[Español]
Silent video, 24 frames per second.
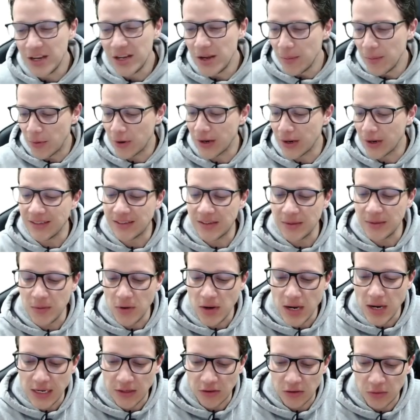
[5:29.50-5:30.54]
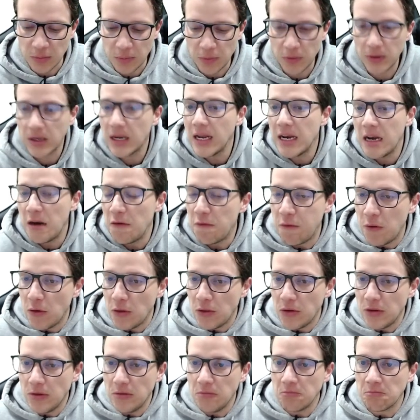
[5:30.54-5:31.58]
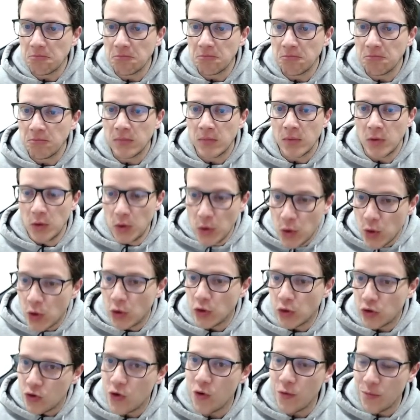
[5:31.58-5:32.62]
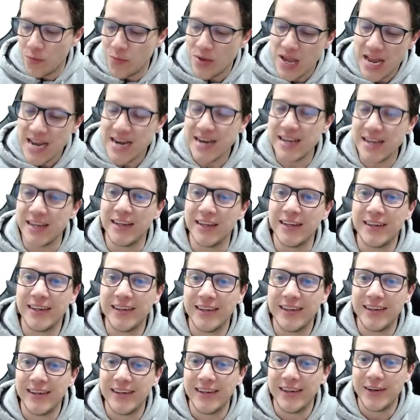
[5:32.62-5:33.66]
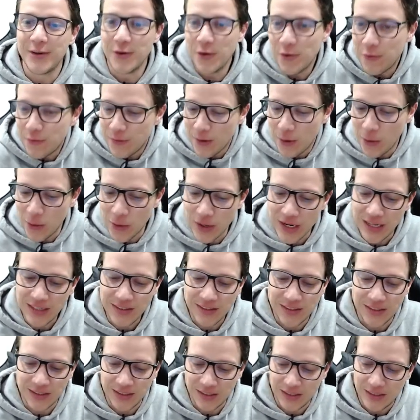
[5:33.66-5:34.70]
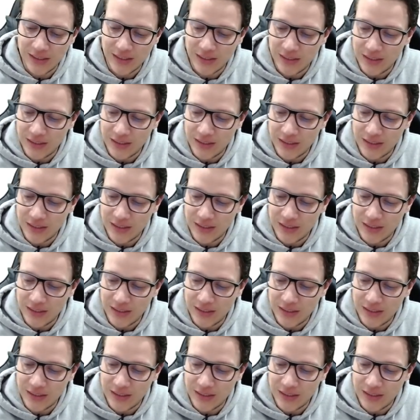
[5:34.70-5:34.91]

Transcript: ¿Por qué hicimos eso? Porque en el fondo nos conviene, nos favorece.